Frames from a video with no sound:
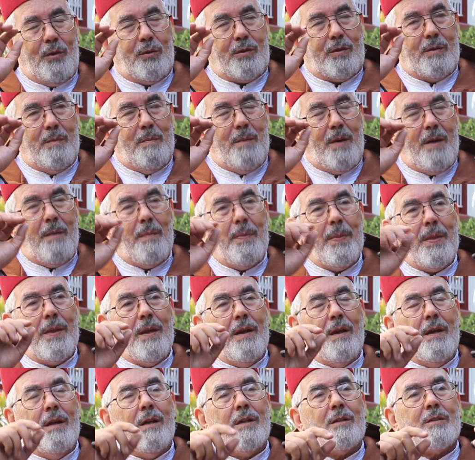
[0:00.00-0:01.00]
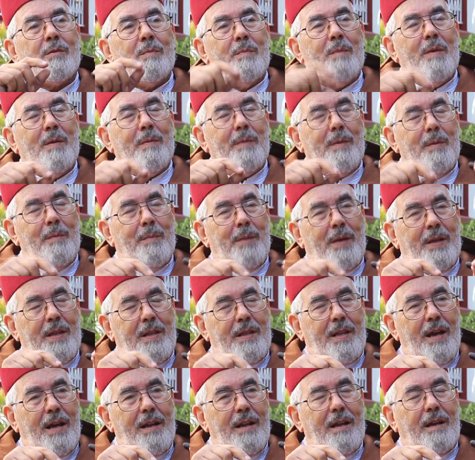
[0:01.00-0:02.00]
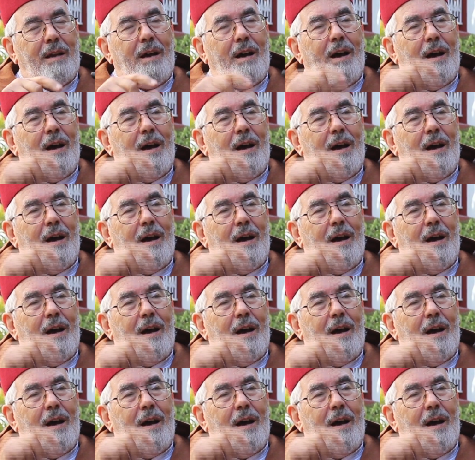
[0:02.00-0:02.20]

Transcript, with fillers: يسمى ثم بعد ذلك